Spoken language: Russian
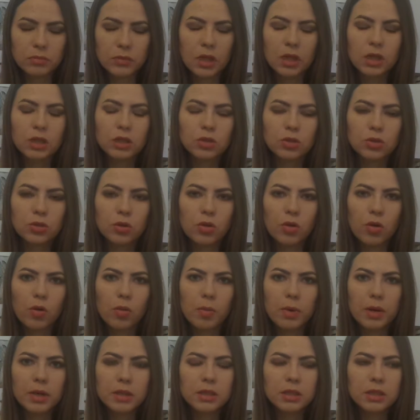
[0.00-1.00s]
Касторового
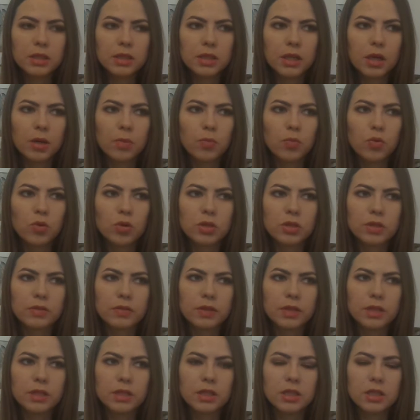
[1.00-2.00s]
масла я
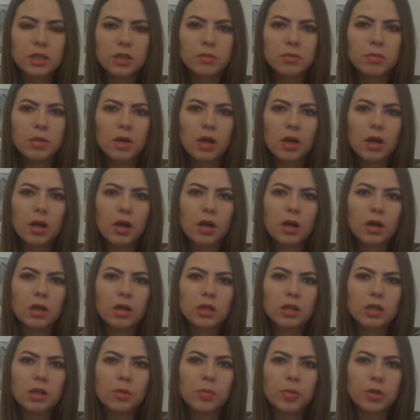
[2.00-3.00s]
пользовалась им
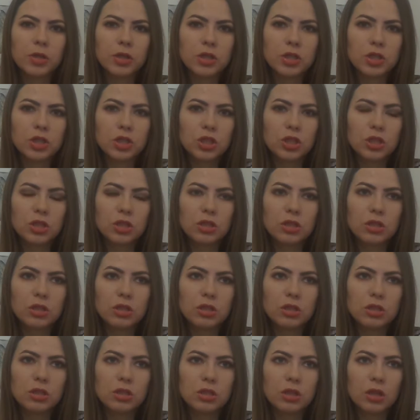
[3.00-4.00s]
на протяжении,
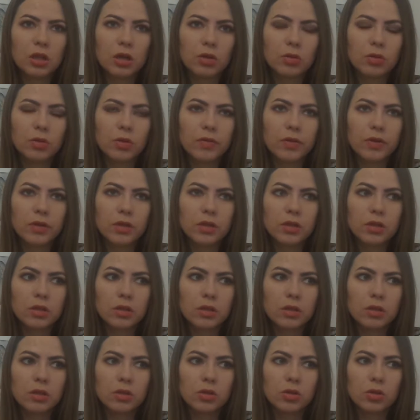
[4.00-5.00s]
не знаю,
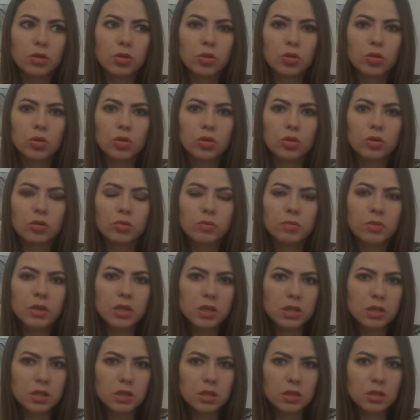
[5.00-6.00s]
наверное, трех
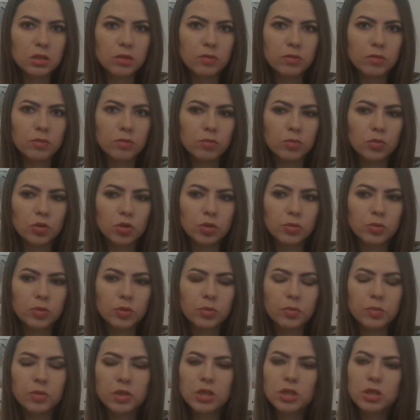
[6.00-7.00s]
месяцев, может
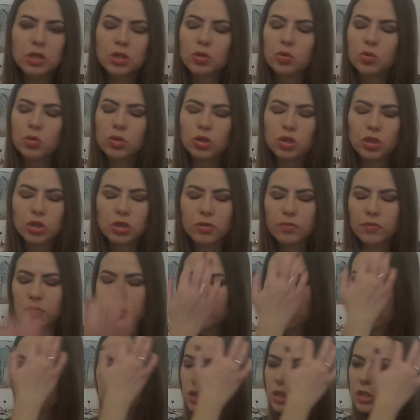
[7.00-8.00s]
быть, меньше, дольше не
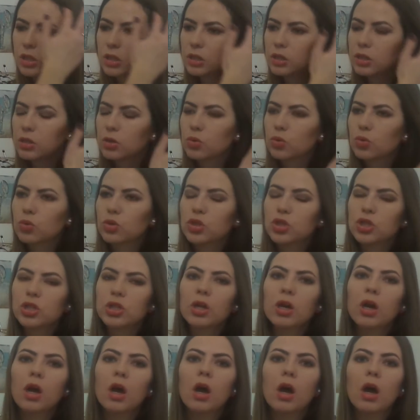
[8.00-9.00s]
выдержала, это
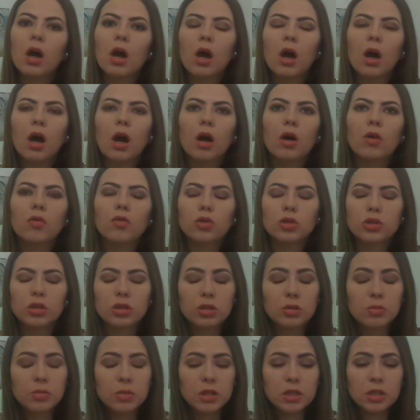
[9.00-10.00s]
точно. Вот,
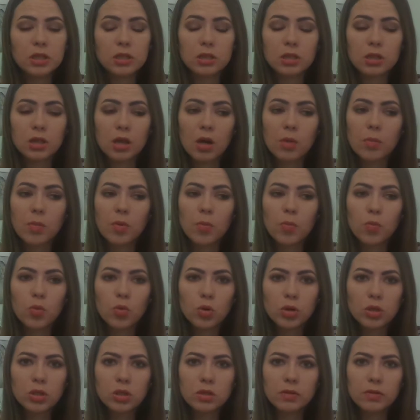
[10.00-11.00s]
три месяца я
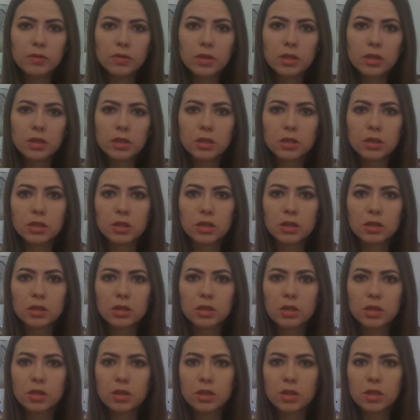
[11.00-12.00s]
попользовалась, а
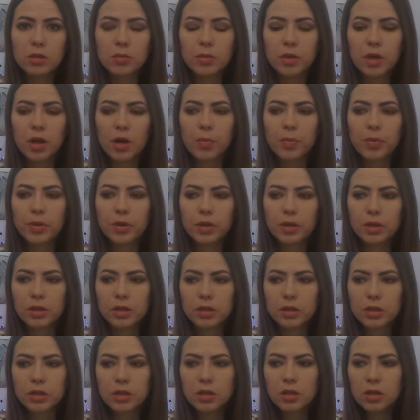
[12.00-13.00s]
затем я
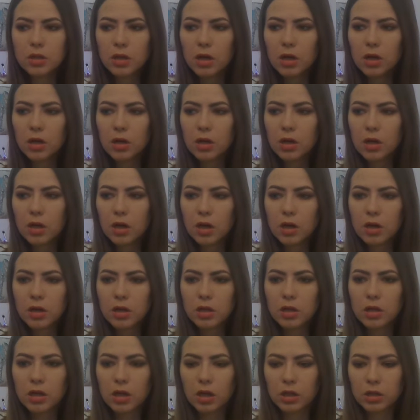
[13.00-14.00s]
прекратила
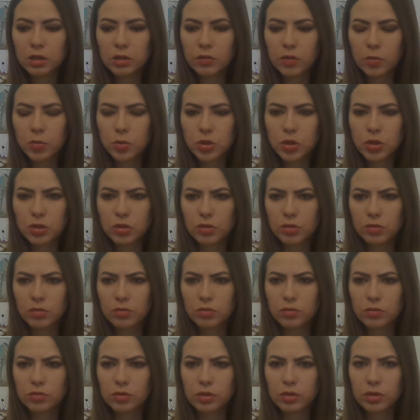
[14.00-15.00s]
и как-то вообще
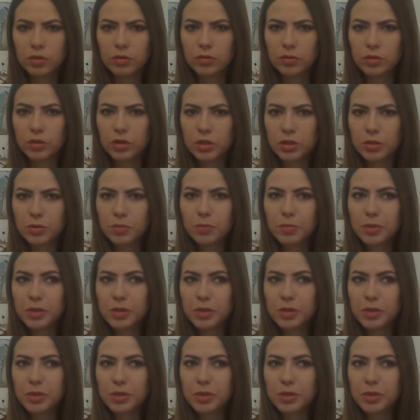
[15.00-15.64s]
вот, э, вот этим